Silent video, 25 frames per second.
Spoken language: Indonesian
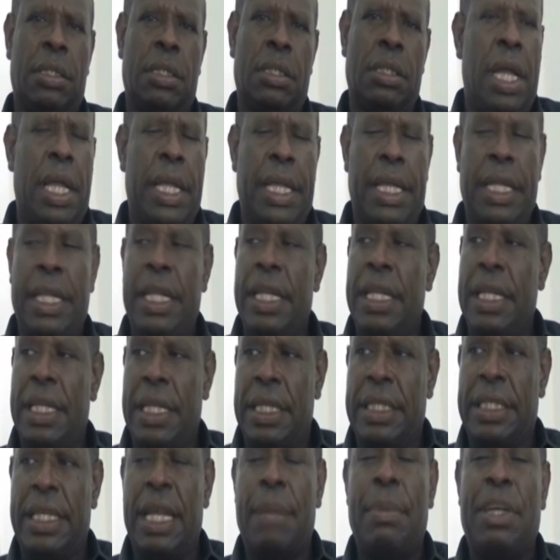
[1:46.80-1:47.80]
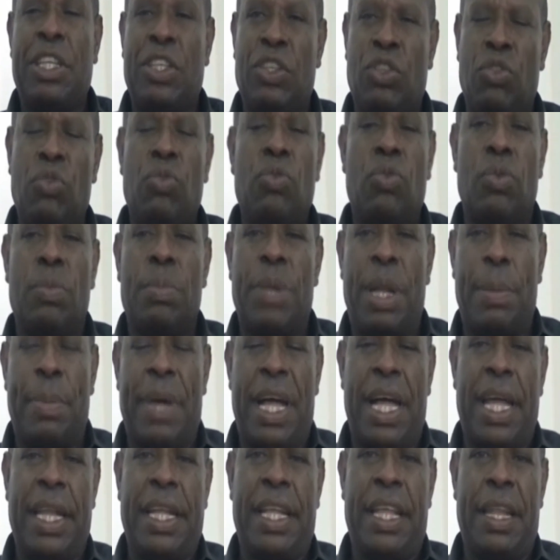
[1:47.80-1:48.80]
Nah, ini saya masih tunggu
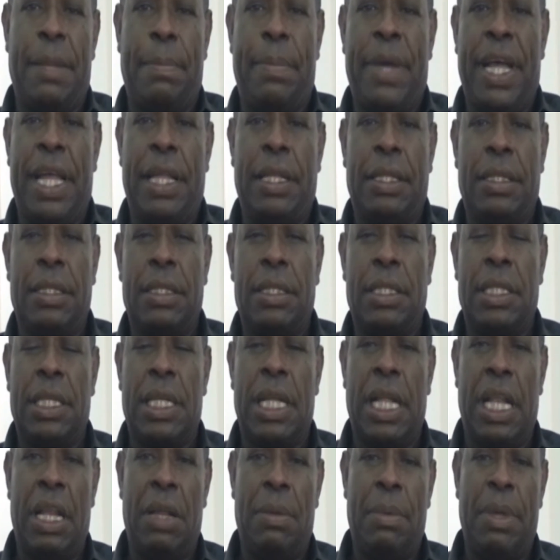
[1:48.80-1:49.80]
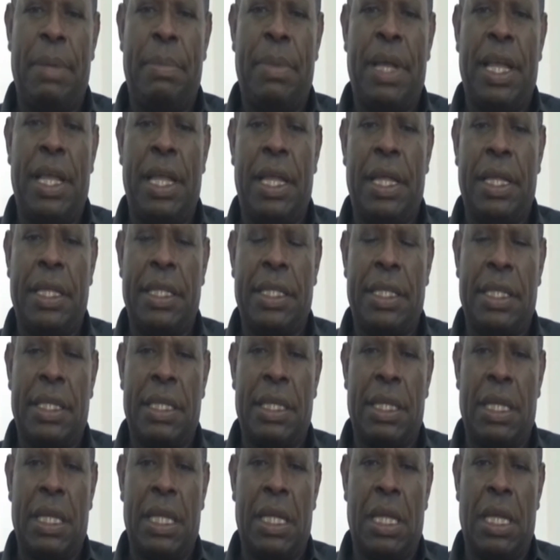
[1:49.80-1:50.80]
beberapa hari ke depan kalau memang
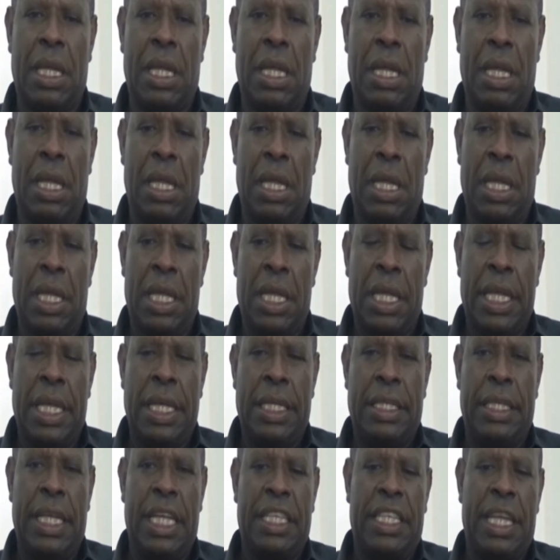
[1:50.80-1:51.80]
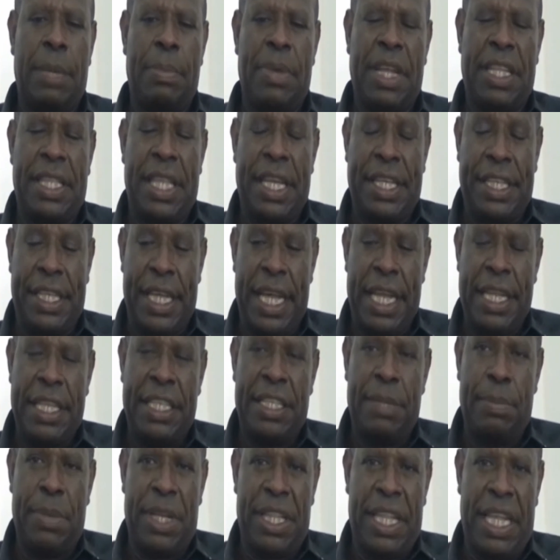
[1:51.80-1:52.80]
eh, ya sampai terjadi
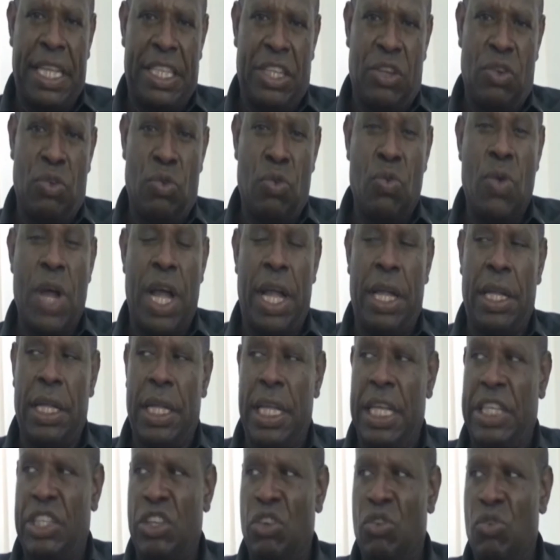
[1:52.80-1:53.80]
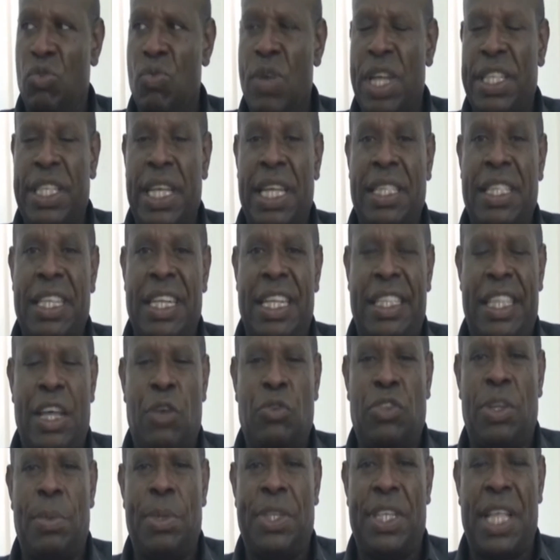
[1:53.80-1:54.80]
seperti episode 2 episode 2 saya tidak
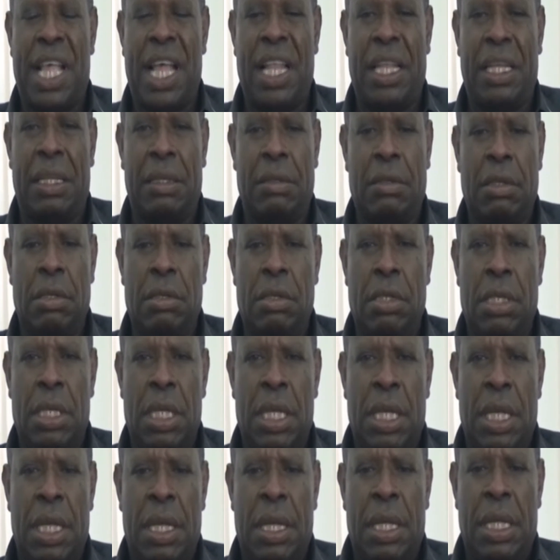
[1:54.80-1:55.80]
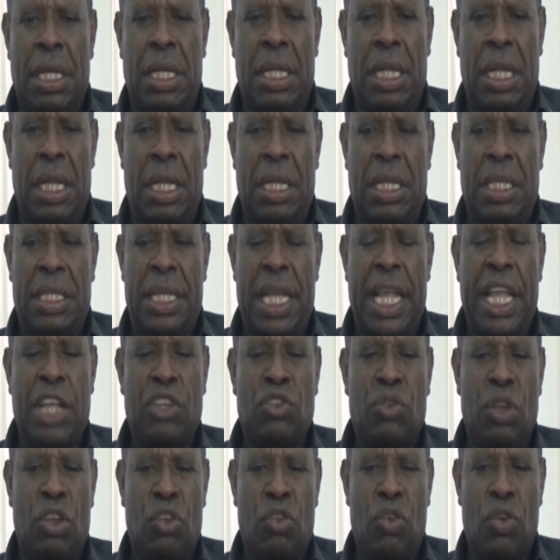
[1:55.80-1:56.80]
tahu sama sekali
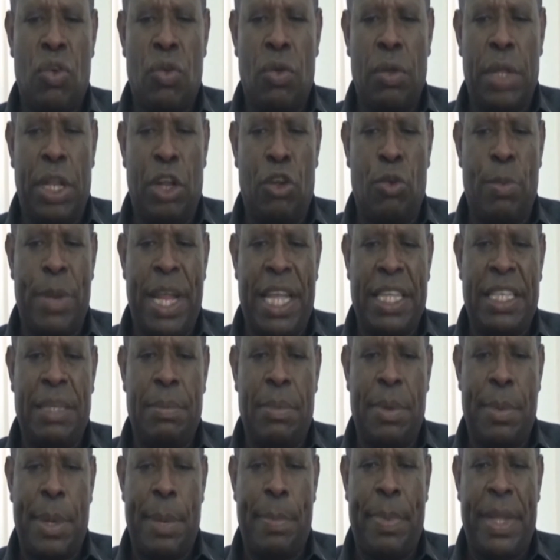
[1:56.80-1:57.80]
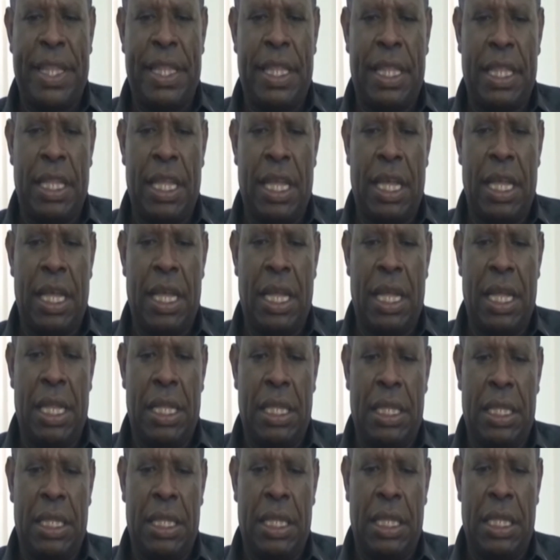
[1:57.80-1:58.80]
saya sudah dorong untuk berhasil beberapa
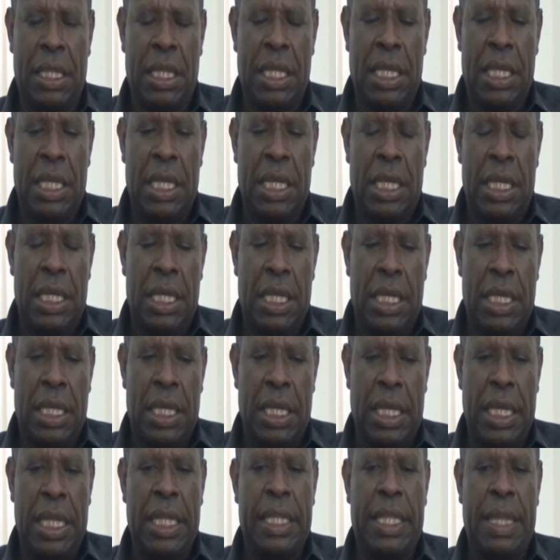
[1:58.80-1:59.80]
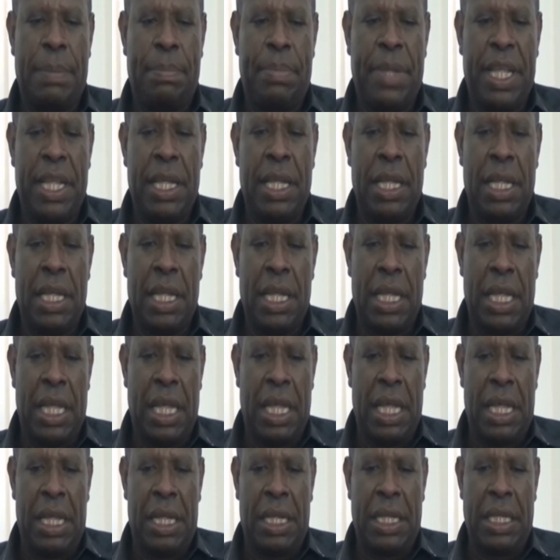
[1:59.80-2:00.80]
uh, ini tapi
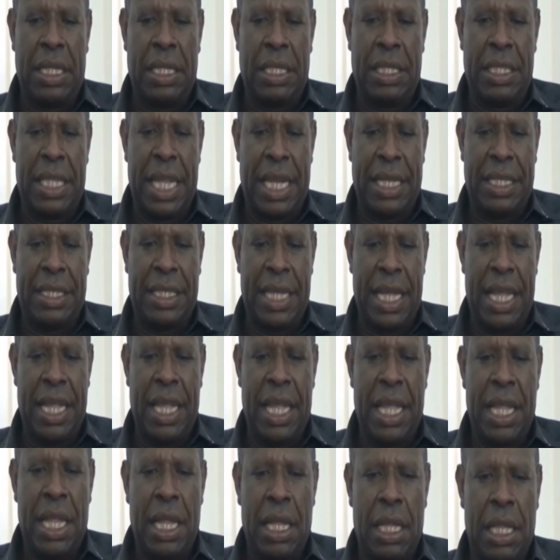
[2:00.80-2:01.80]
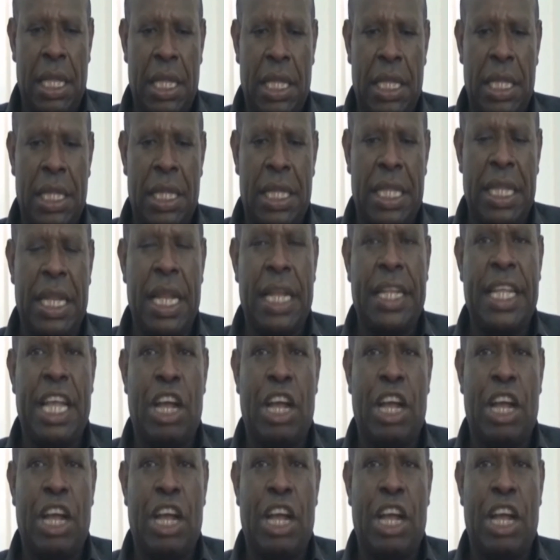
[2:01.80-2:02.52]
uh, dari saya tidak